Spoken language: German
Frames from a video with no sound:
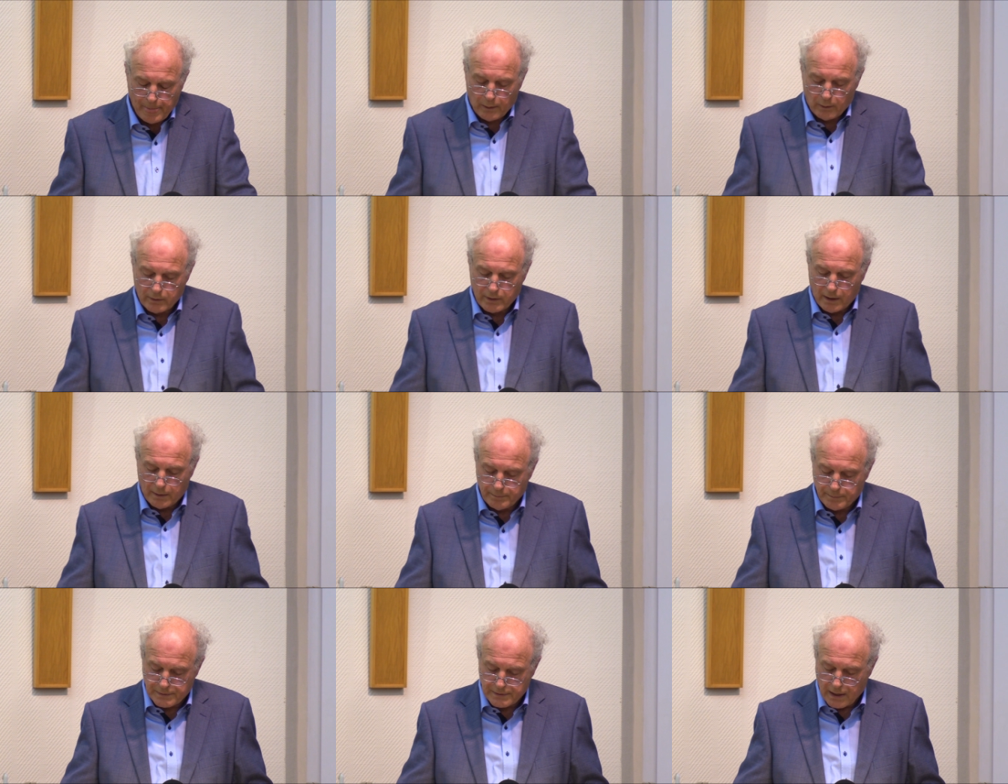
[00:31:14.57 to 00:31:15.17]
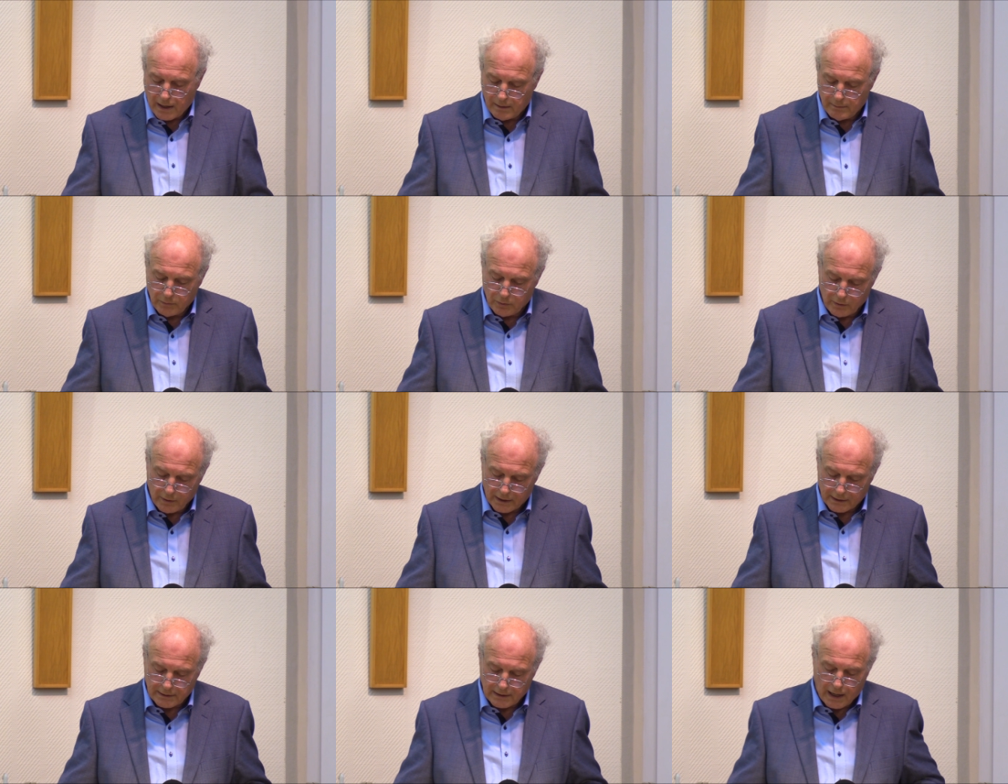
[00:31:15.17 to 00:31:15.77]
Oder im Psalm
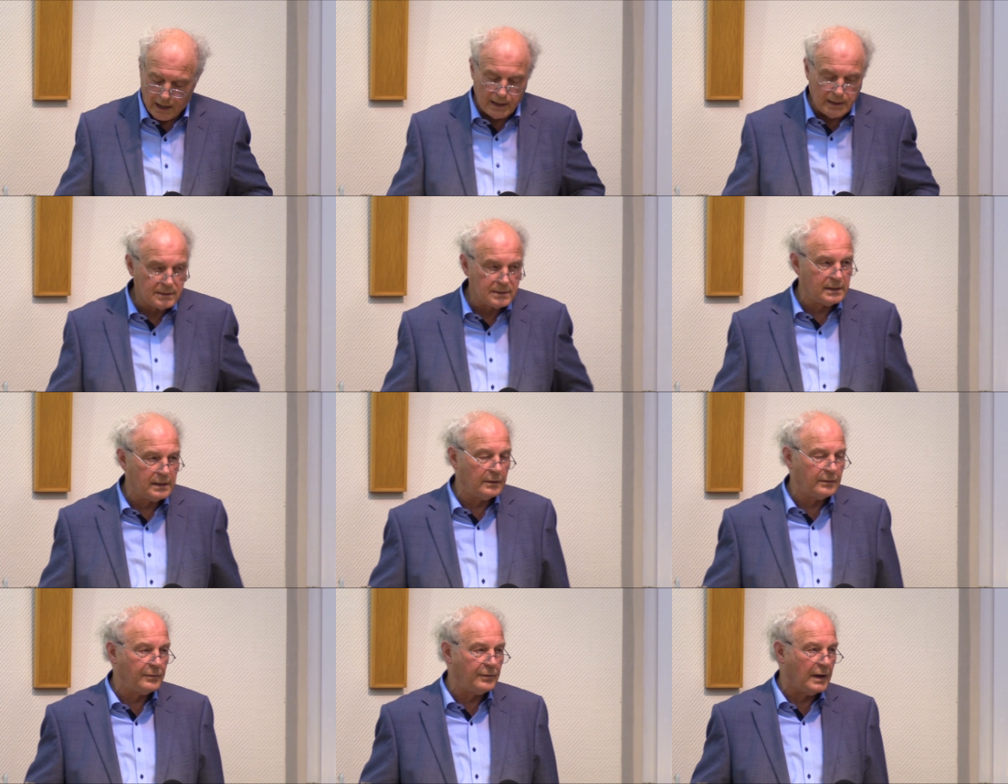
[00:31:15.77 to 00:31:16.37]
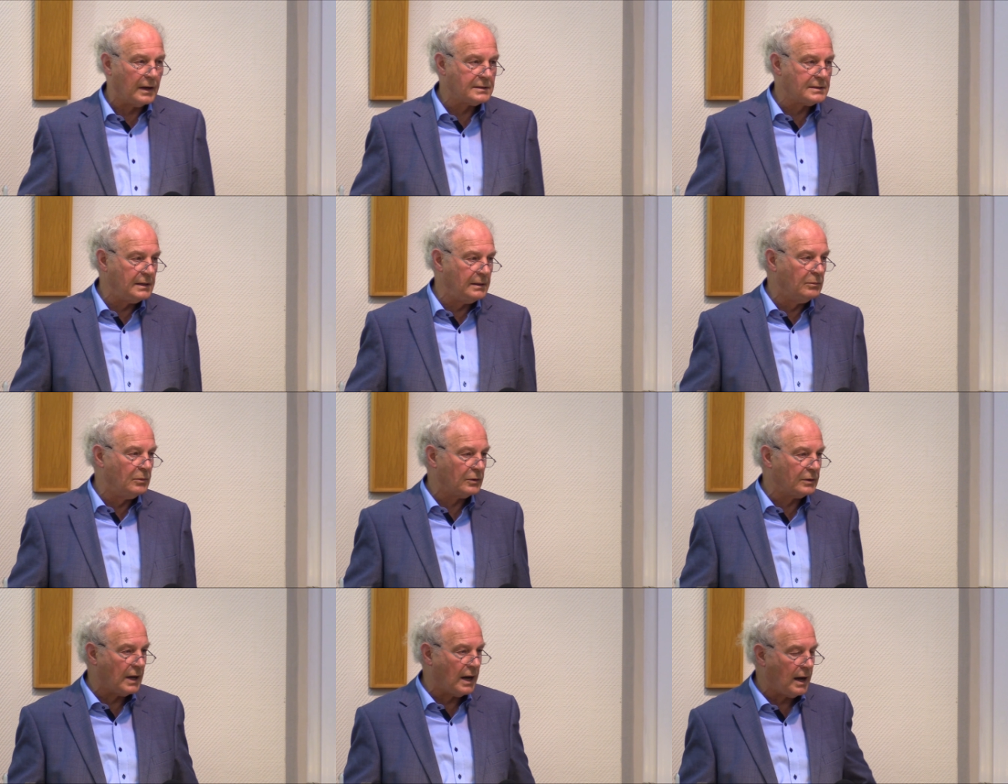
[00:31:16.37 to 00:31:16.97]
130, Vers 7
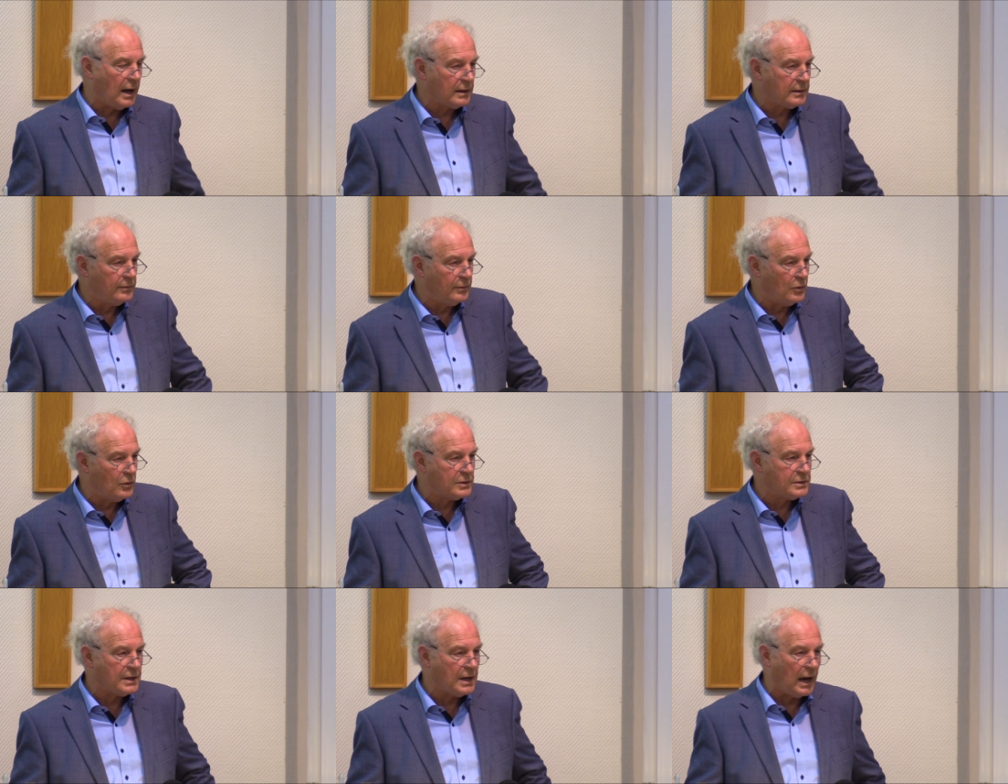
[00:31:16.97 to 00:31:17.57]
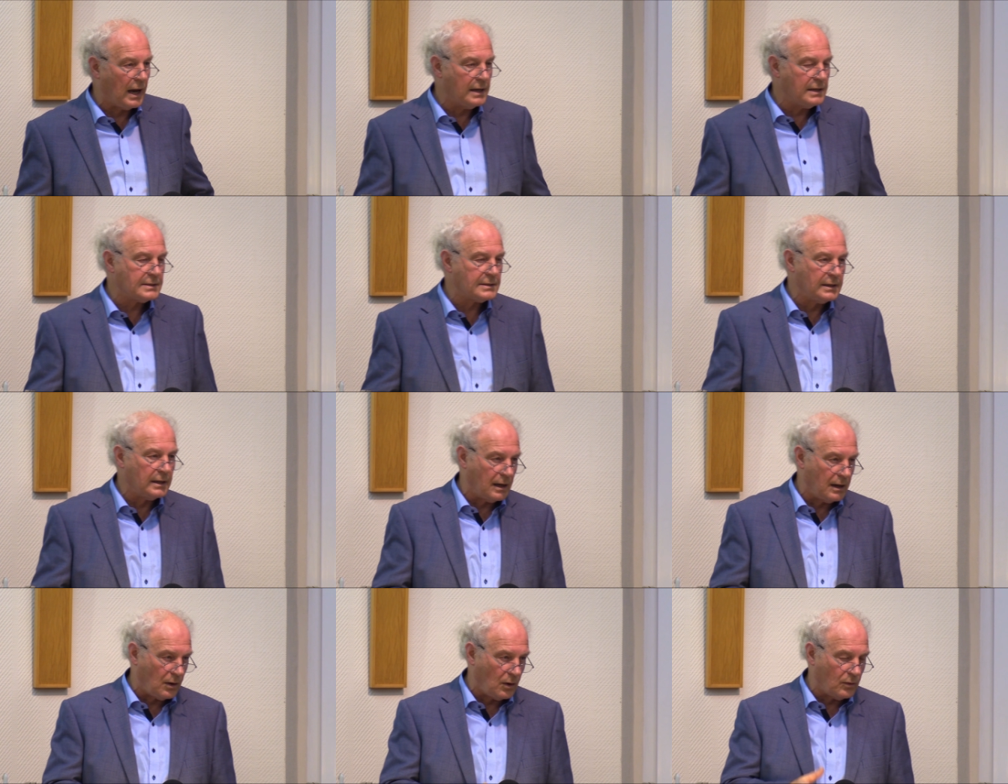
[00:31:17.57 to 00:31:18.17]
und 8, wo es heißt
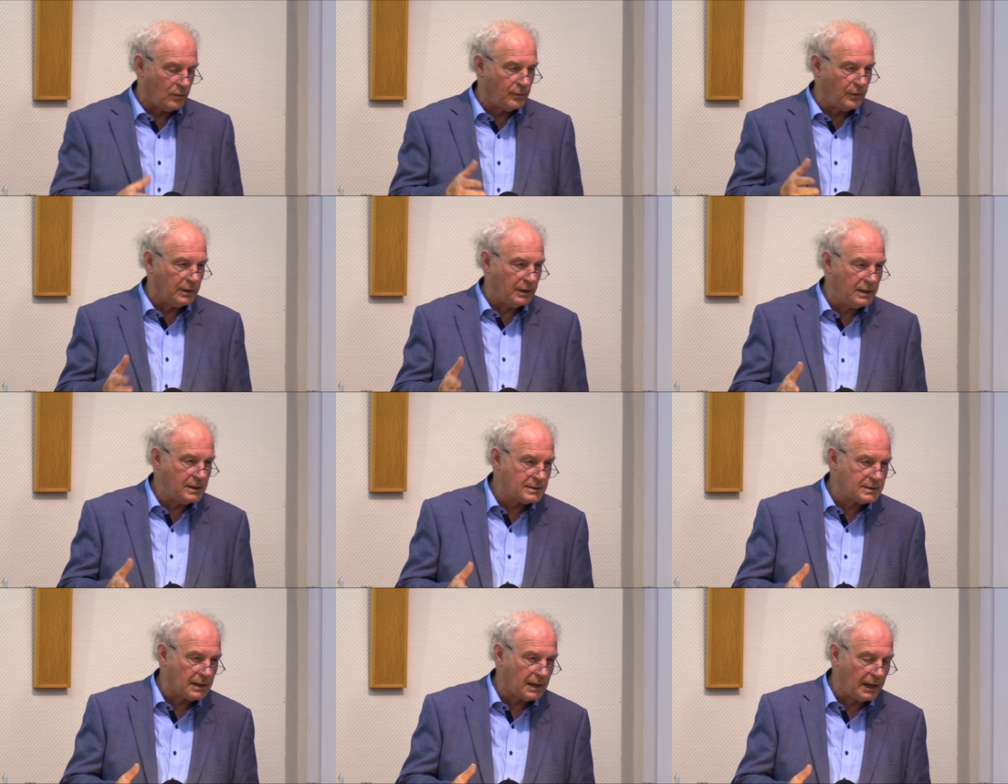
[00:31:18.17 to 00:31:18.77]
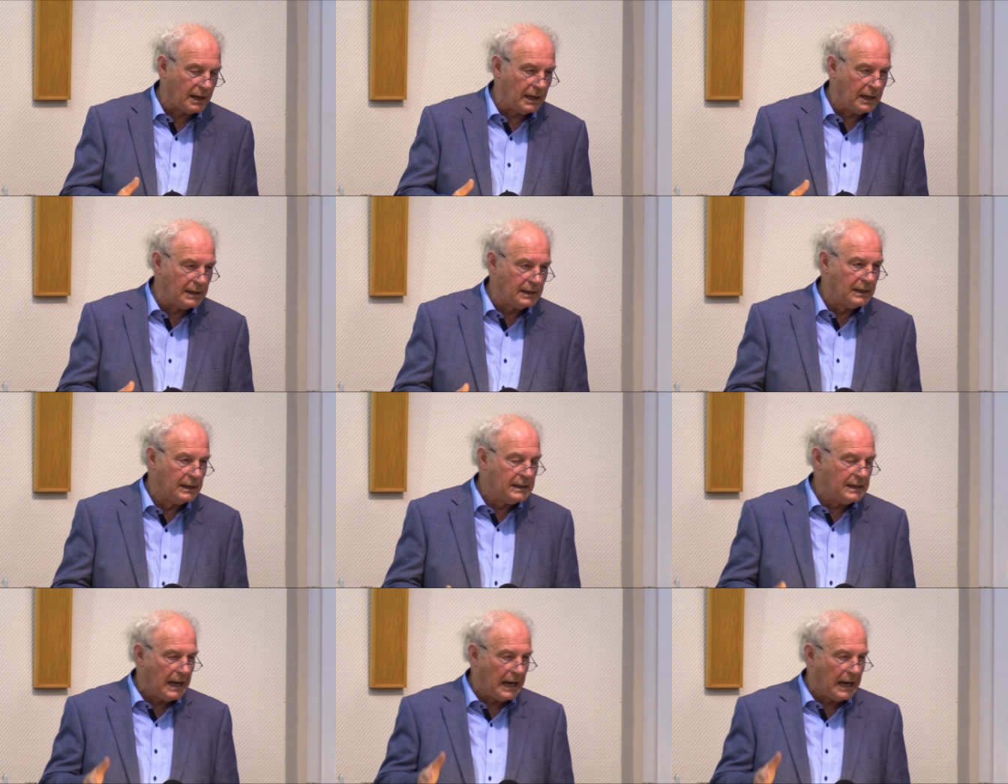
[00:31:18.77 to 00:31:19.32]
ja auch von Israel,